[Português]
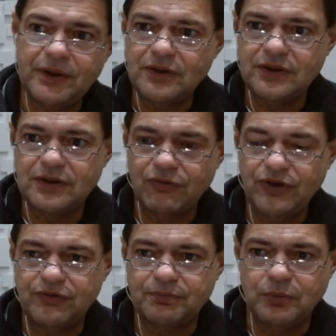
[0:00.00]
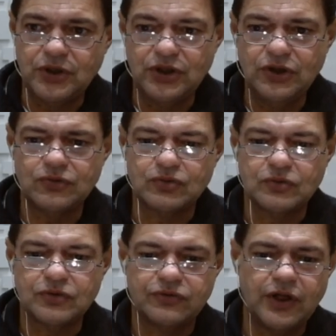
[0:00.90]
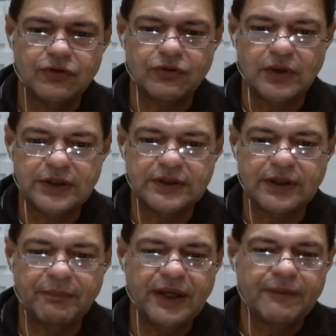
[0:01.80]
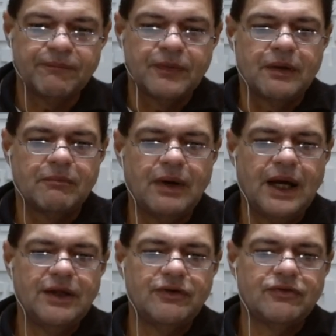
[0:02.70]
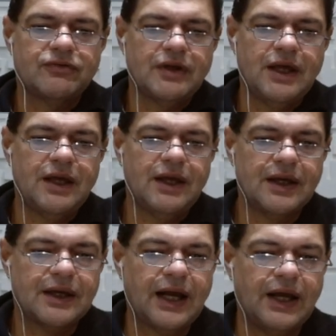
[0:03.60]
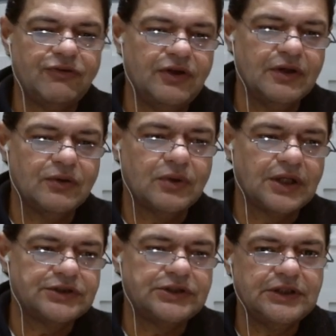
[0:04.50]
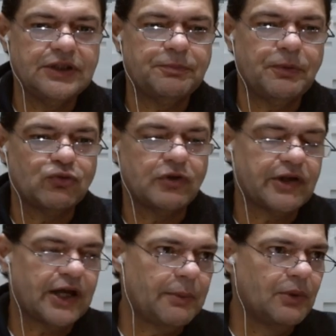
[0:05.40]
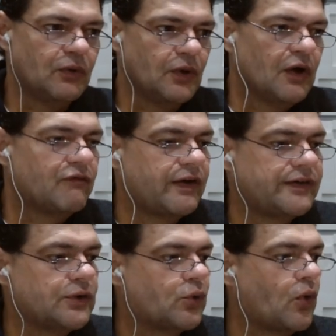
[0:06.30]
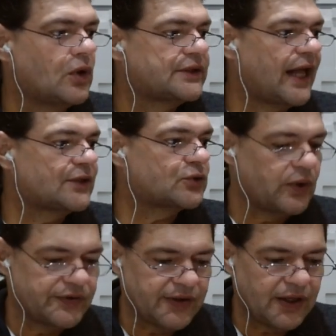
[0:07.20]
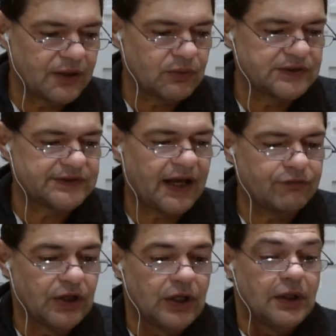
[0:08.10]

né? E talvez por isso estejam ali também mais é, é, caidinha num cantinho e as pessoas acabam fazendo contato com essa, com essa ave.